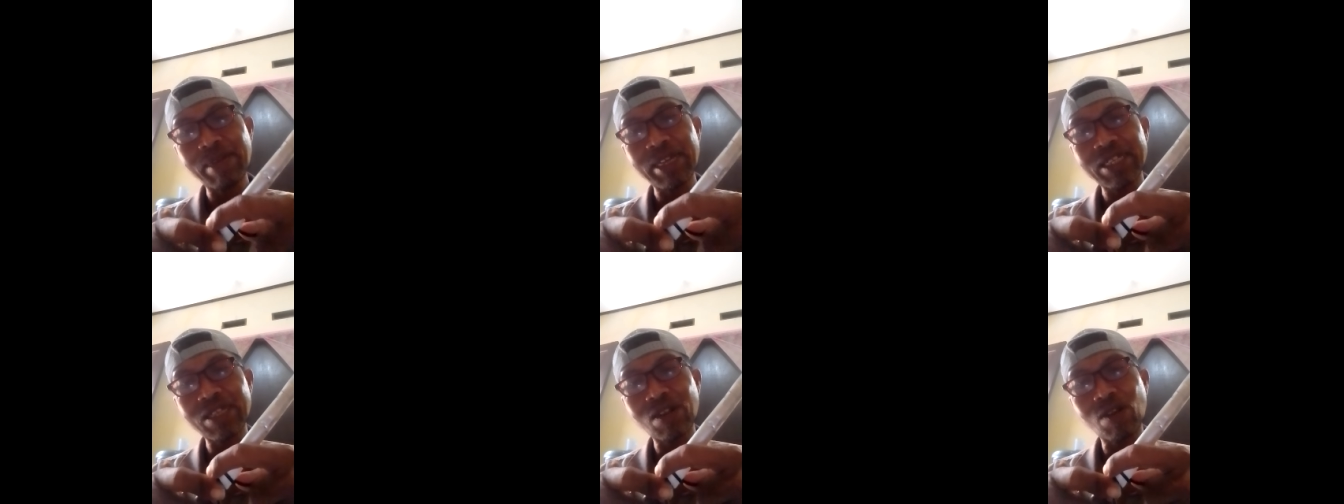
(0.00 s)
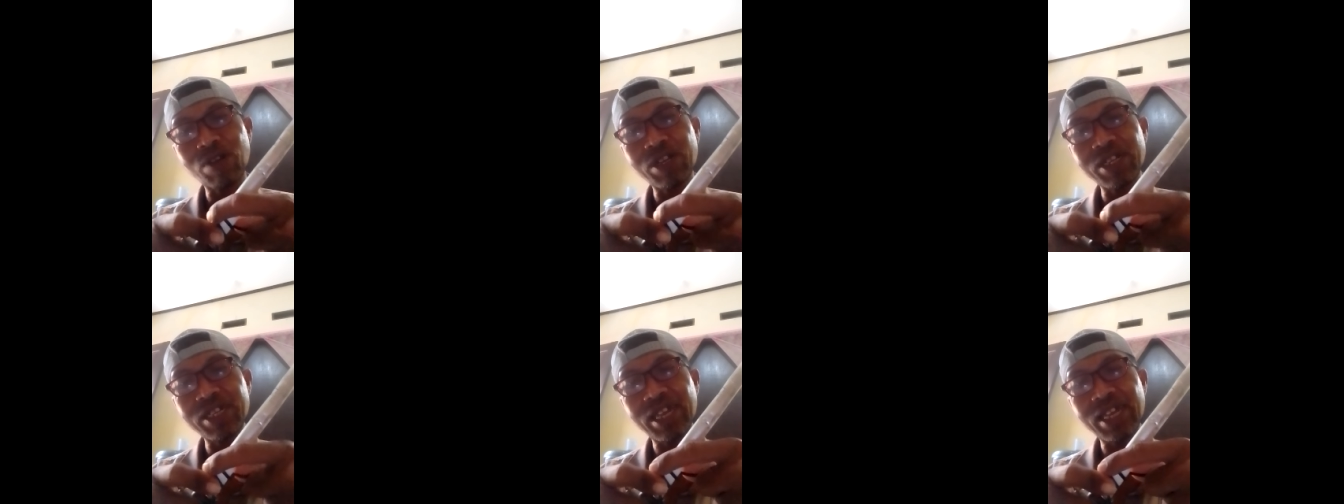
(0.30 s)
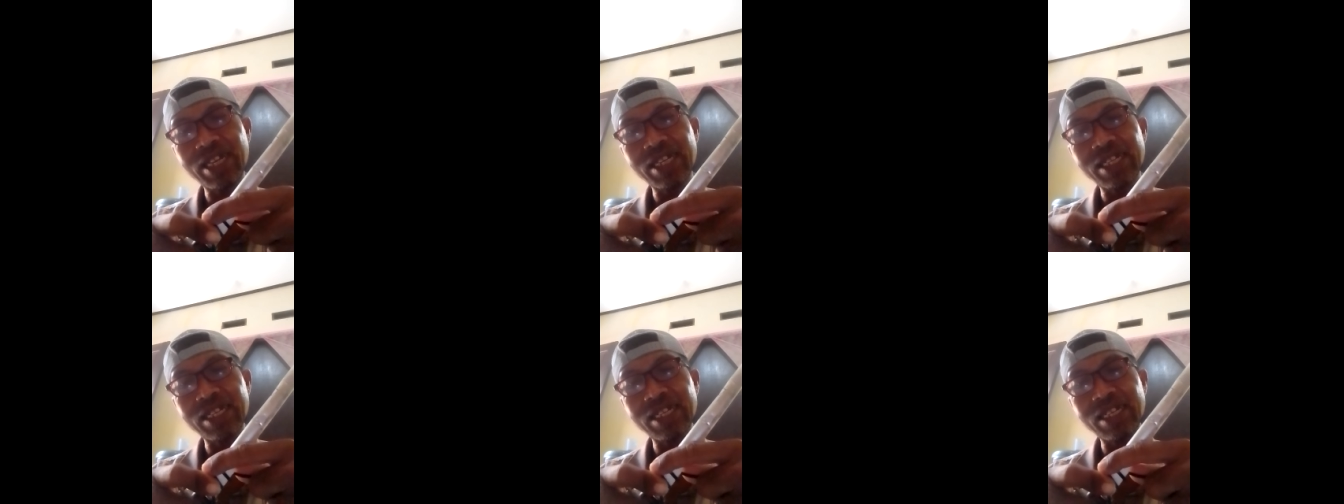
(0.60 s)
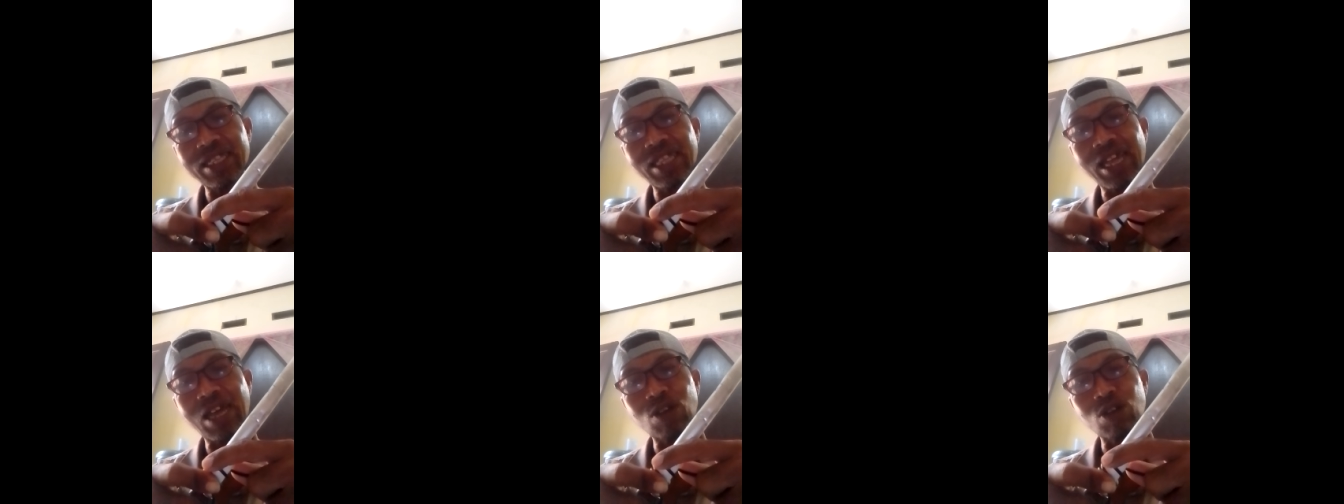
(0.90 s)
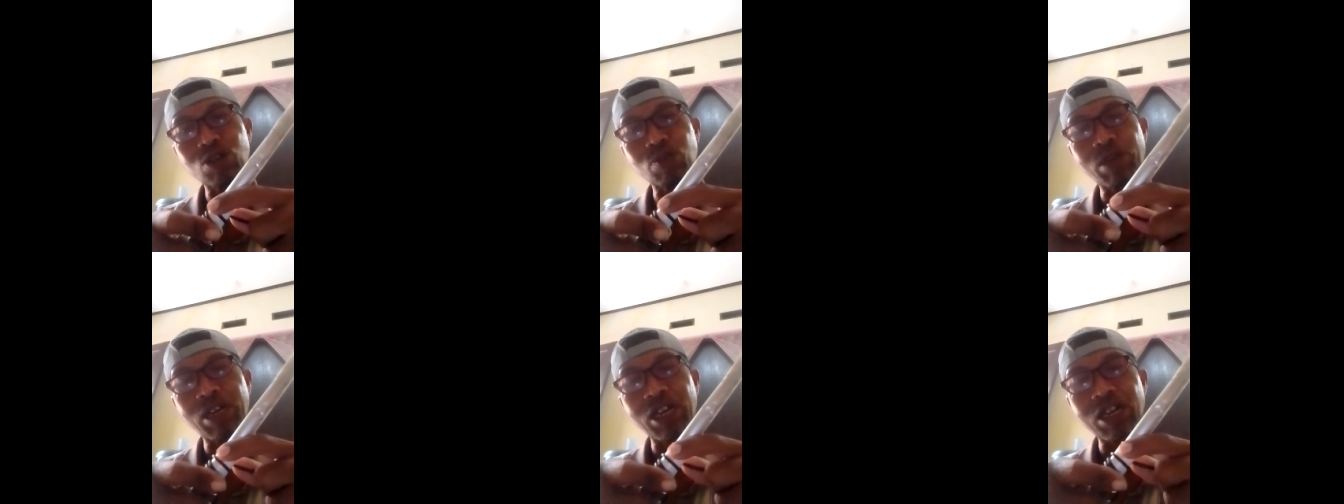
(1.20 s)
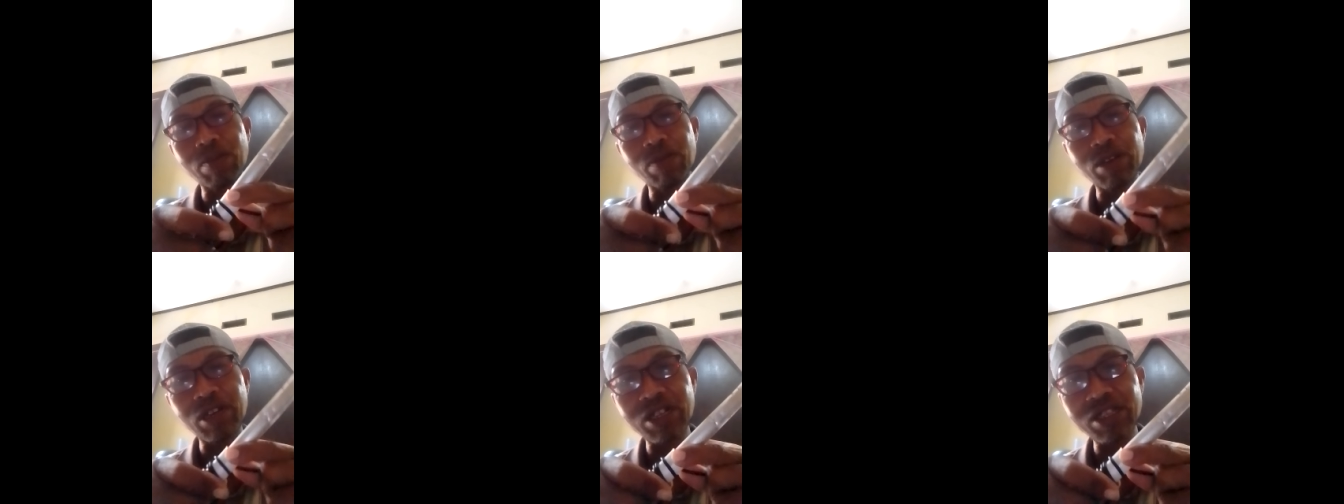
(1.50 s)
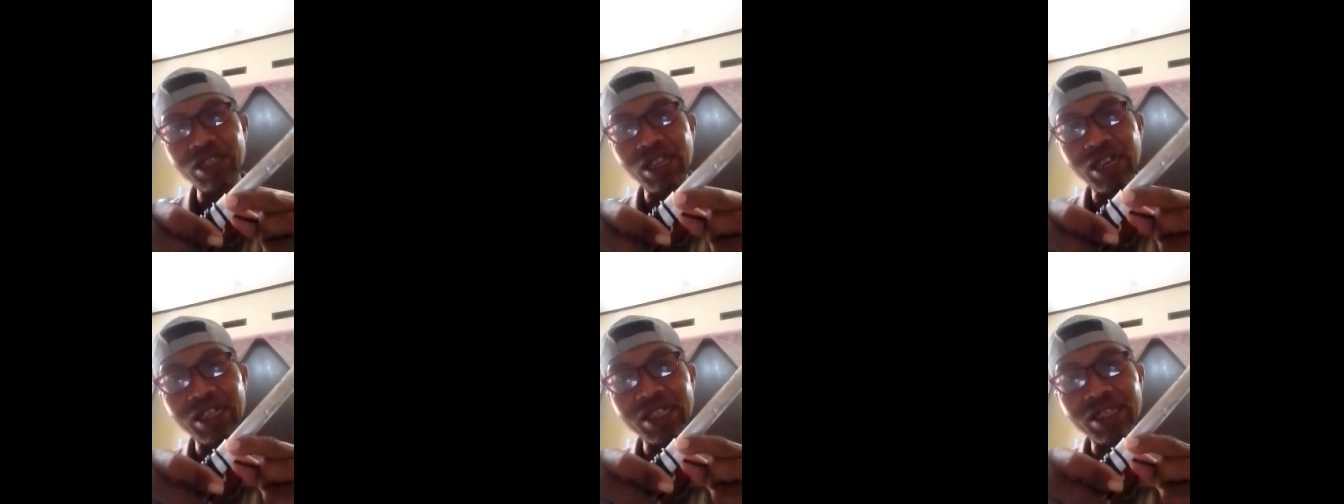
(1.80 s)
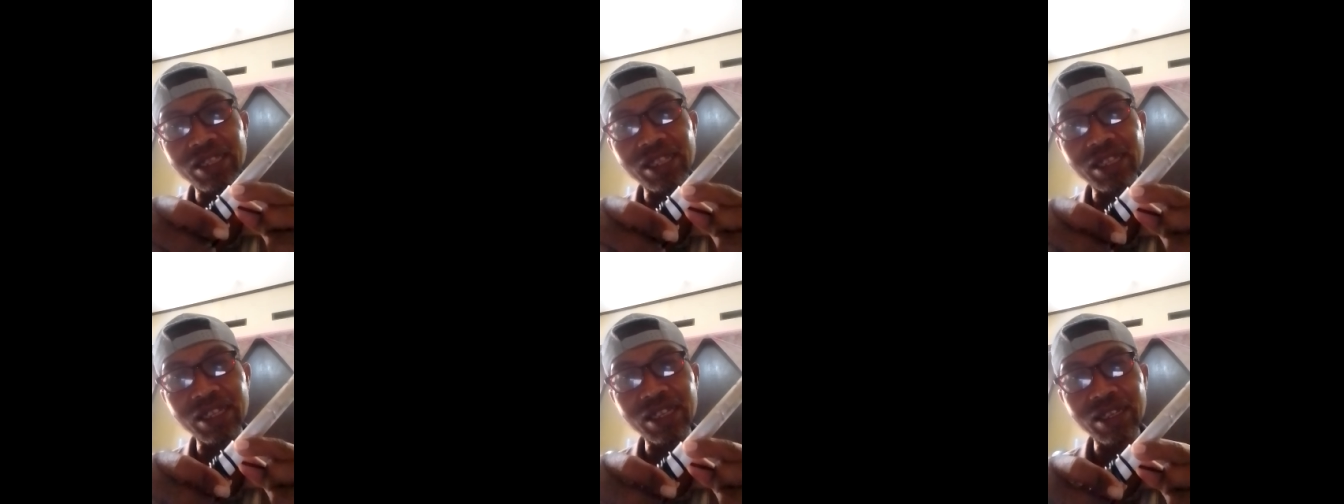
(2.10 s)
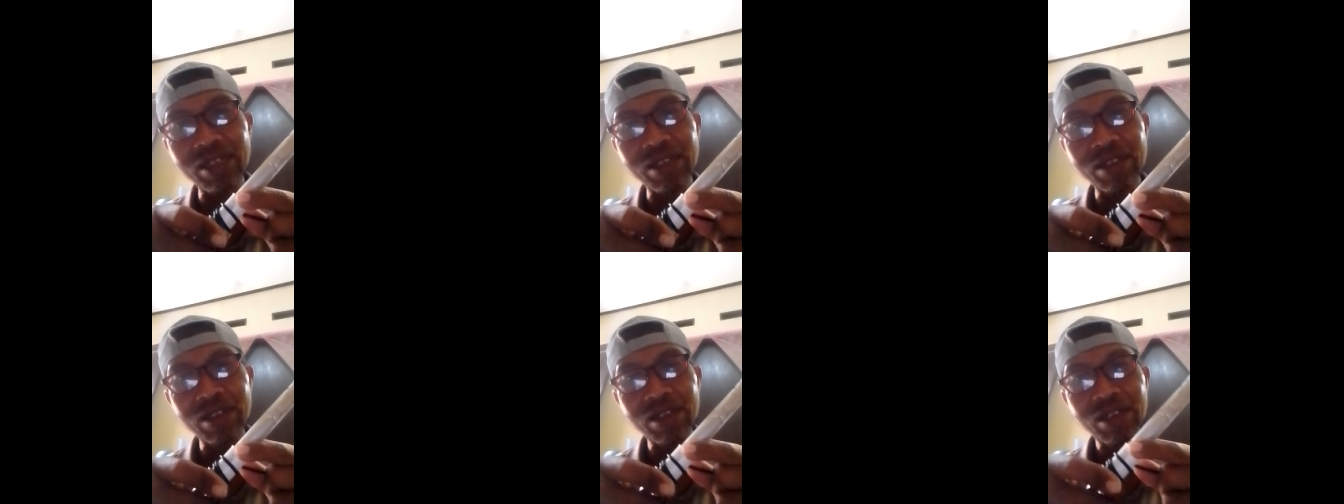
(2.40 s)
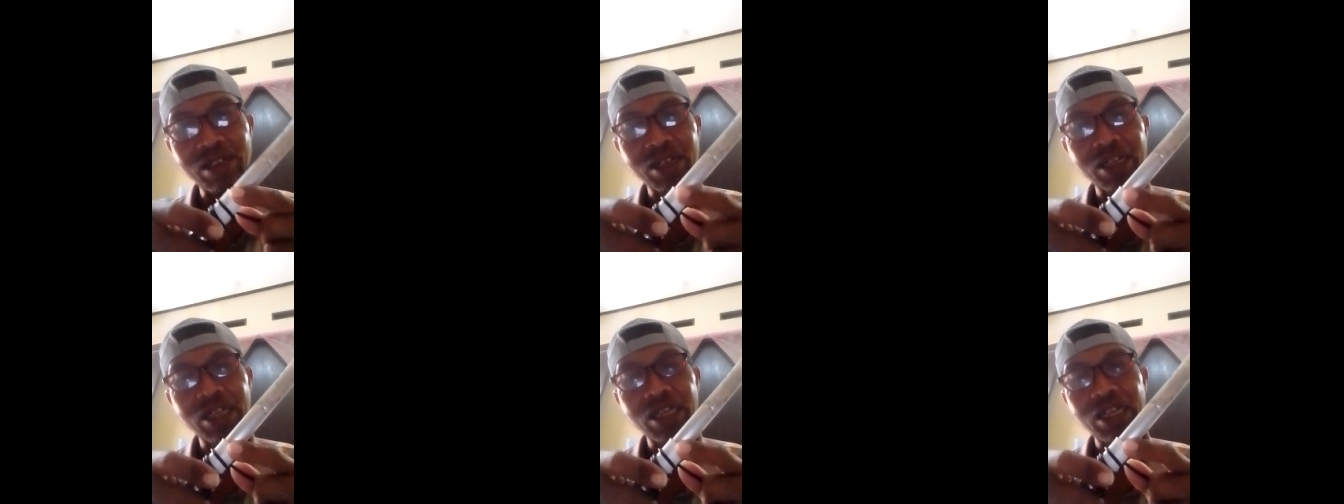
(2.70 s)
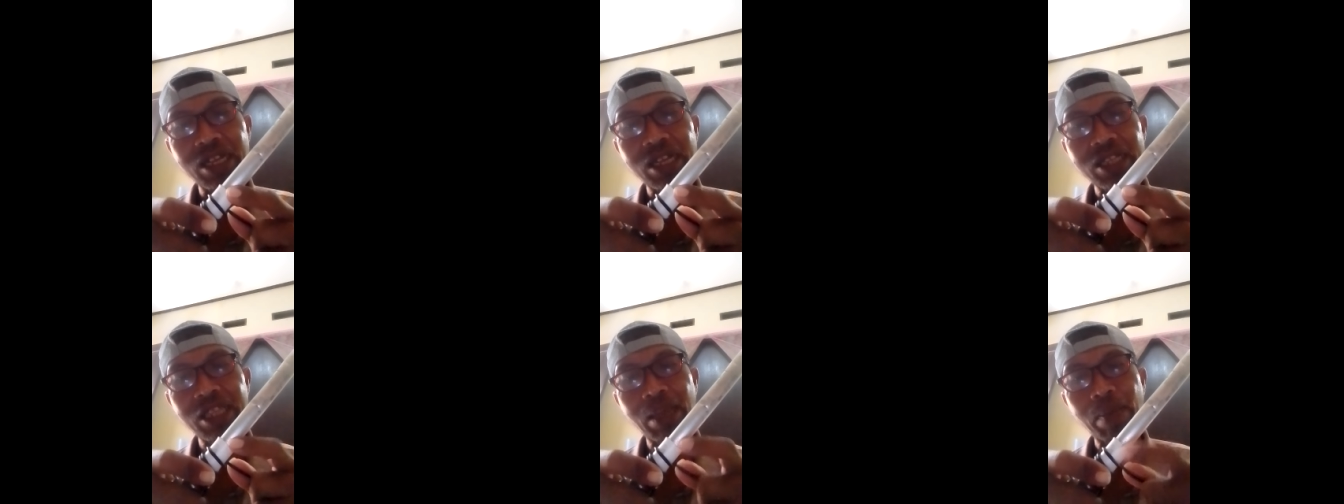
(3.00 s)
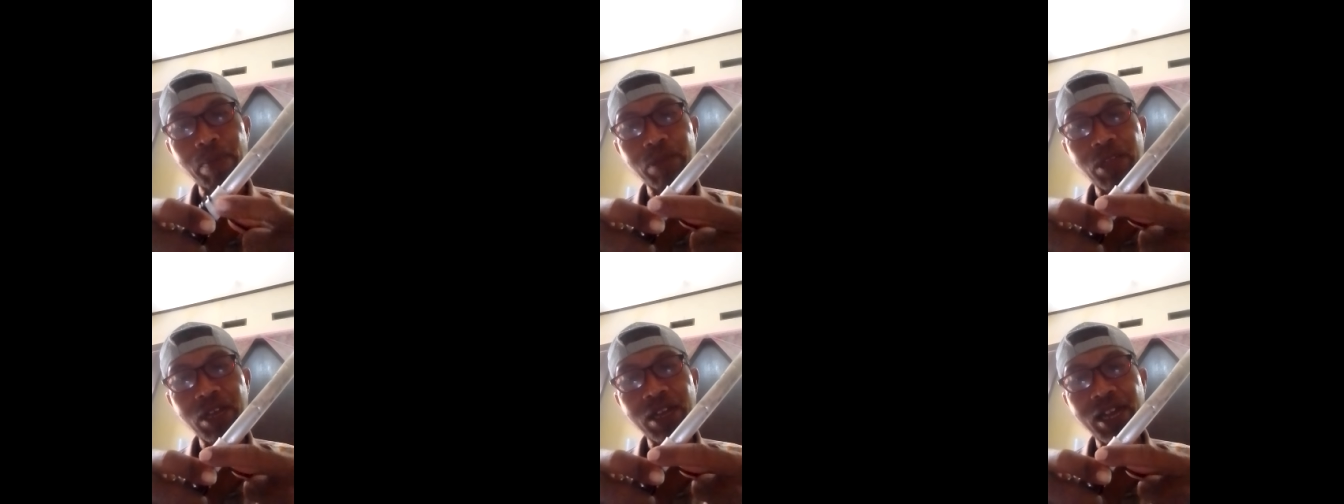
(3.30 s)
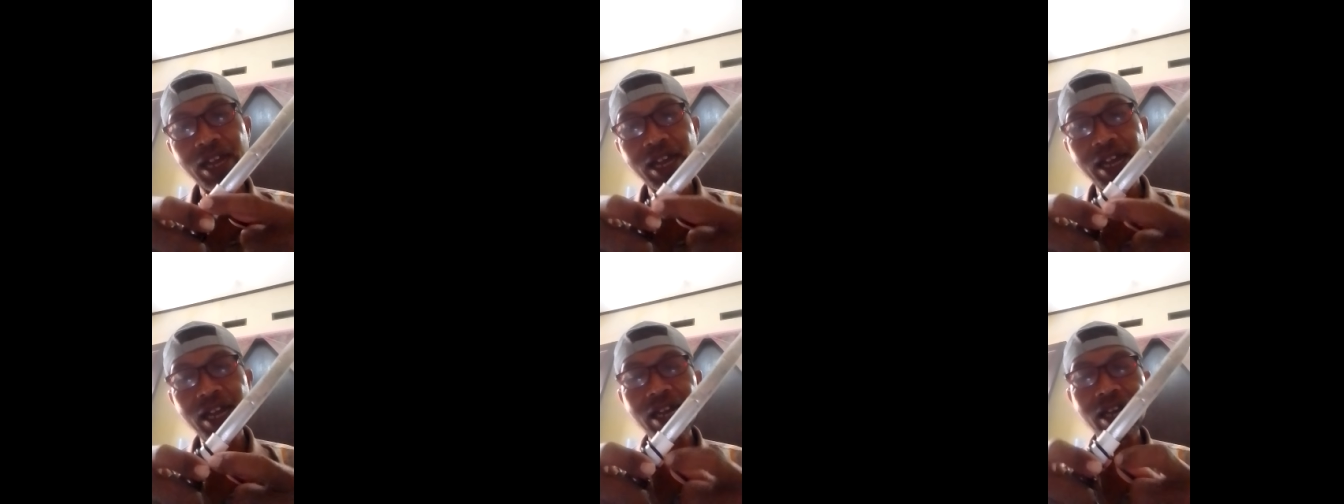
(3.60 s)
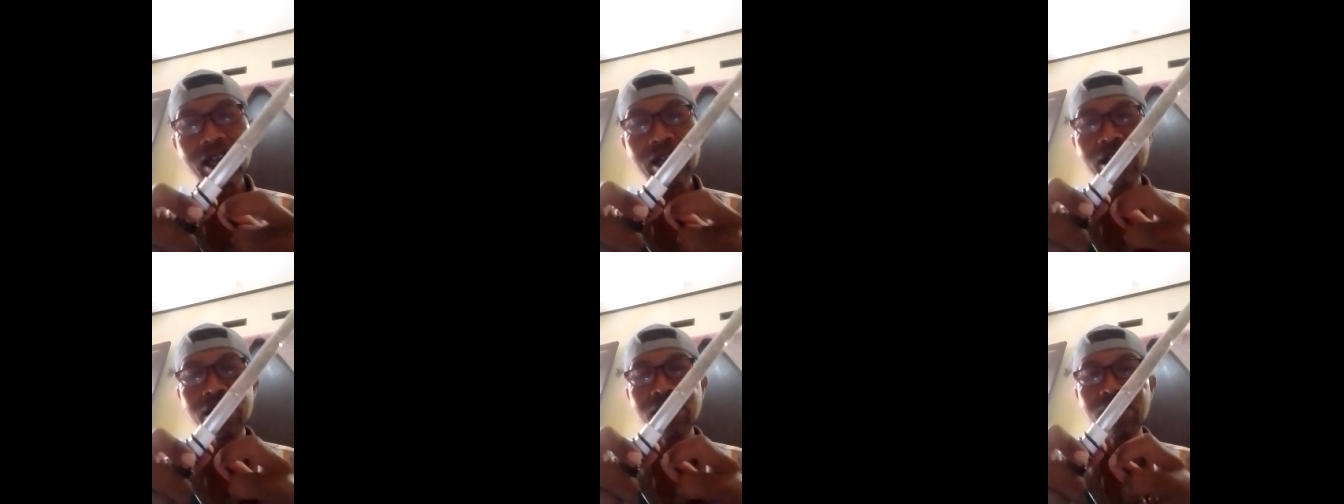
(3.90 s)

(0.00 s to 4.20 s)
di base loadingnya ini kita harus bener-bener teliti tab tengah